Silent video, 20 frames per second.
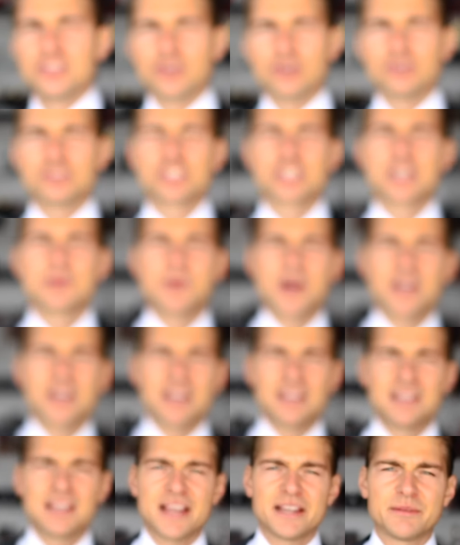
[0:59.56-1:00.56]
Dolce
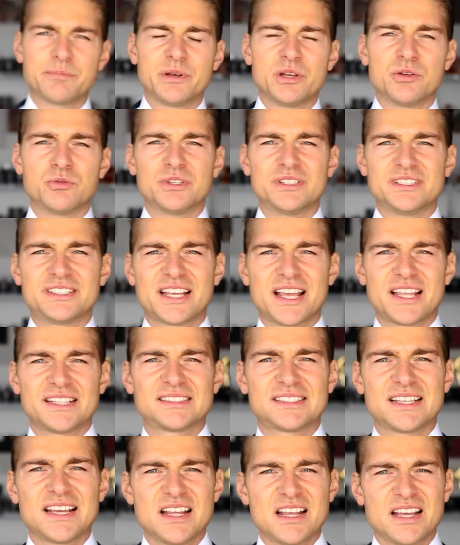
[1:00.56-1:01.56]
Gabbana Light Blue
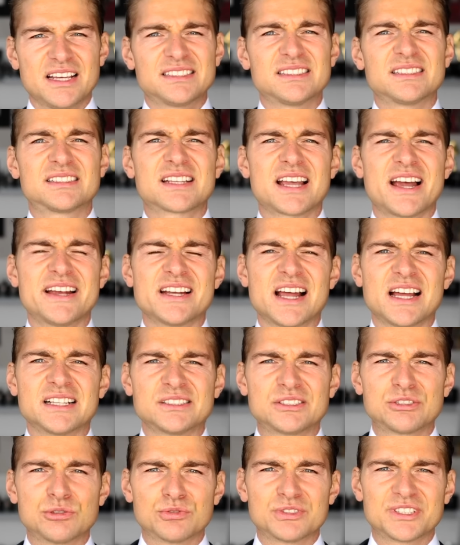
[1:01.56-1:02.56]
Intense. Es ist kein
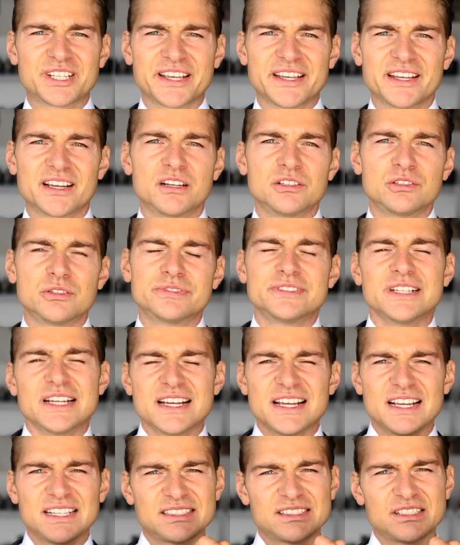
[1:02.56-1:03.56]
Anzugträgerduft.
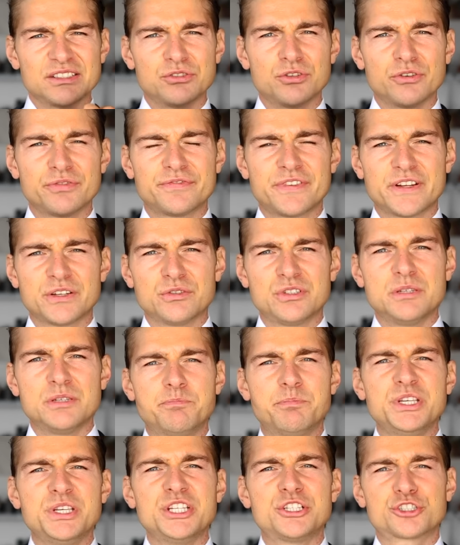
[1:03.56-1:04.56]
Es ist ein Duft, wenn du
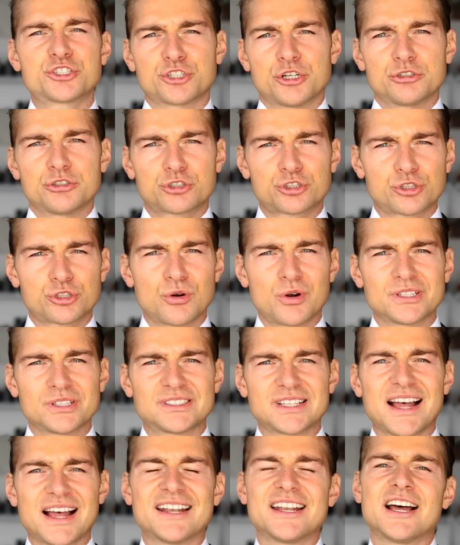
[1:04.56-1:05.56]
Beach
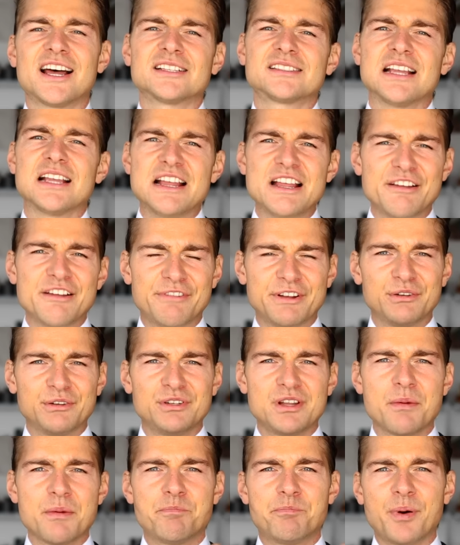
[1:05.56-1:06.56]
Shorts anhast, wenn du
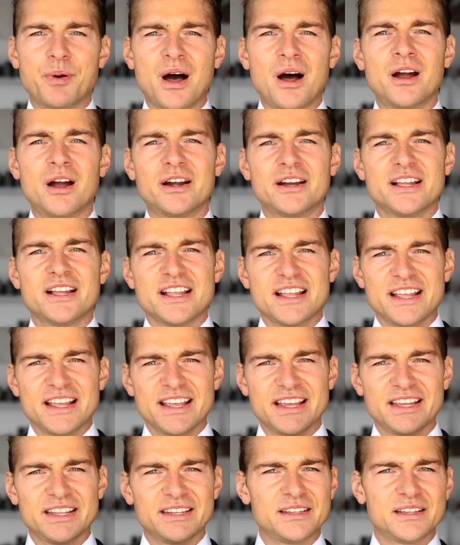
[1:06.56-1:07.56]
eine Bar
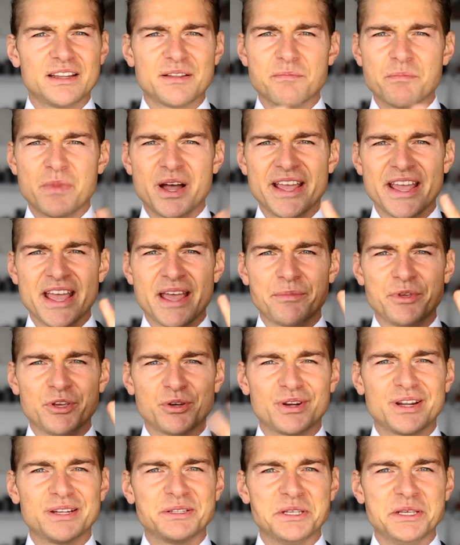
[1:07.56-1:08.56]
in Miami
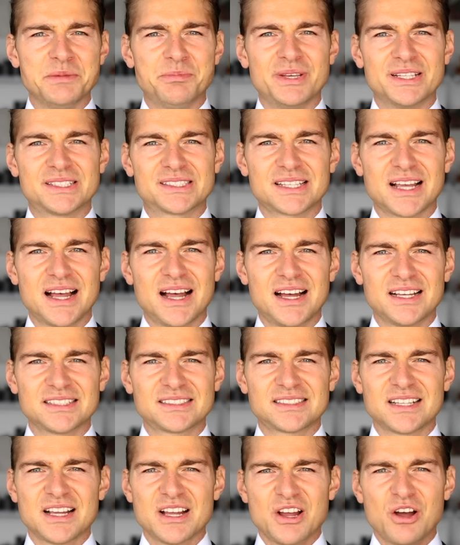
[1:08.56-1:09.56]
oder in Ibiza
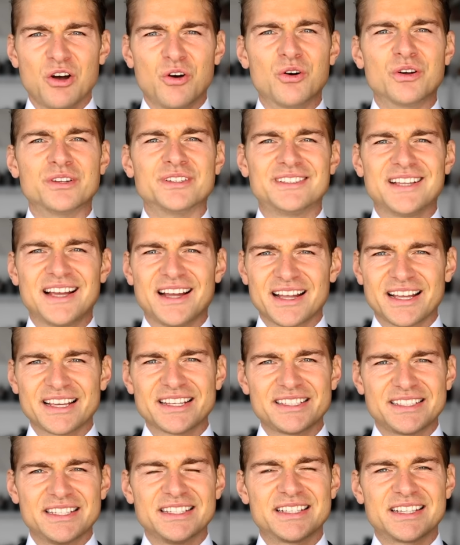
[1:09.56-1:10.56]
hast und da
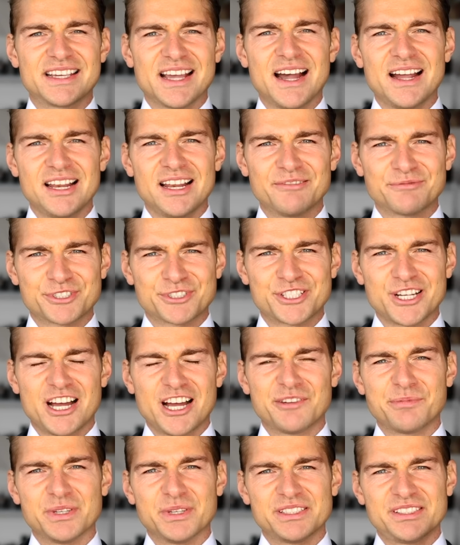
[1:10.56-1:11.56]
richtig geil am
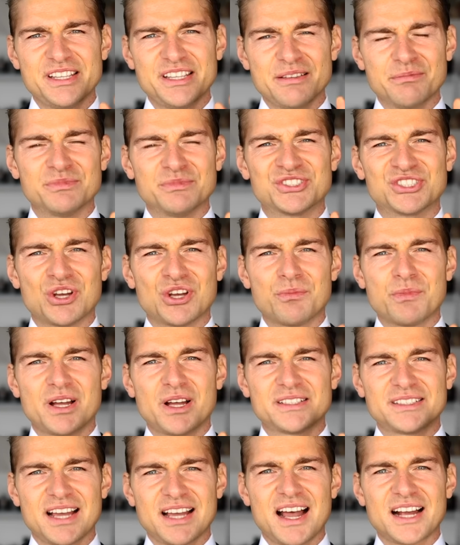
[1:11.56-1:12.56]
Start bist. Im
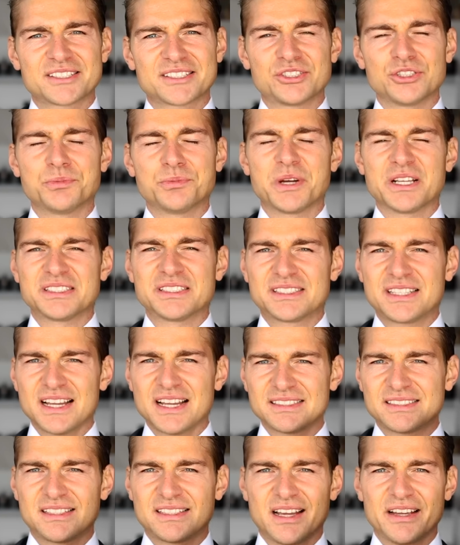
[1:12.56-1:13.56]
Sommer tagsüber ist
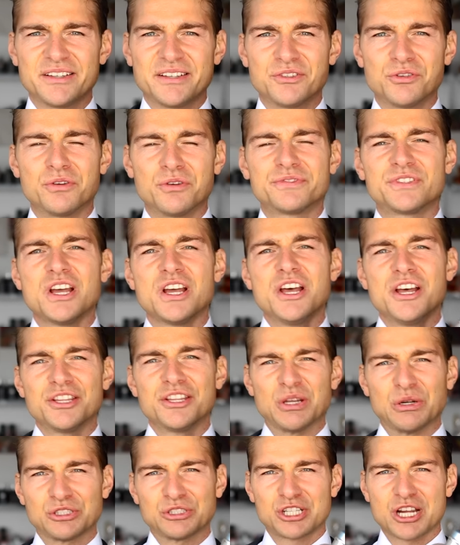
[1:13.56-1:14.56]
das dein Duft.
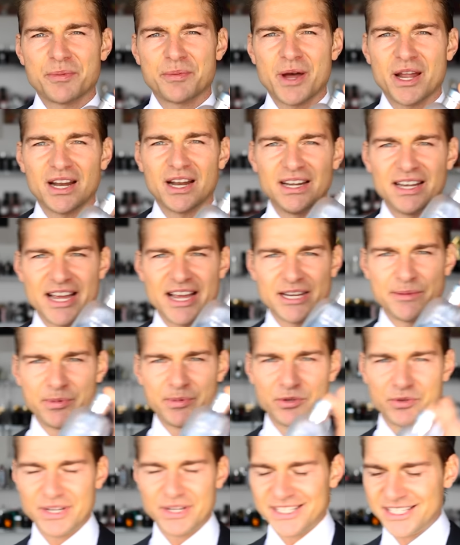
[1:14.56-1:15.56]
Dolce Gabbana Light
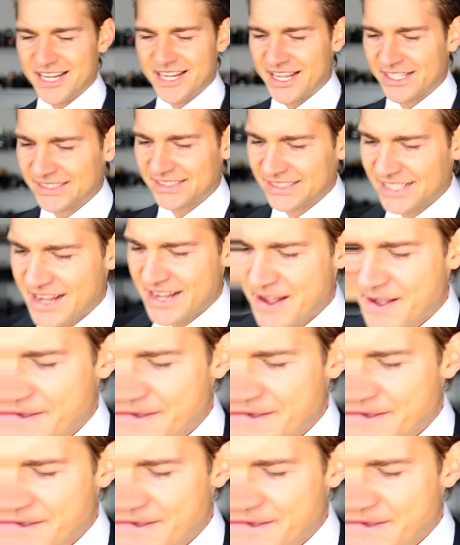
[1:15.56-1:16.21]
Blue Intense.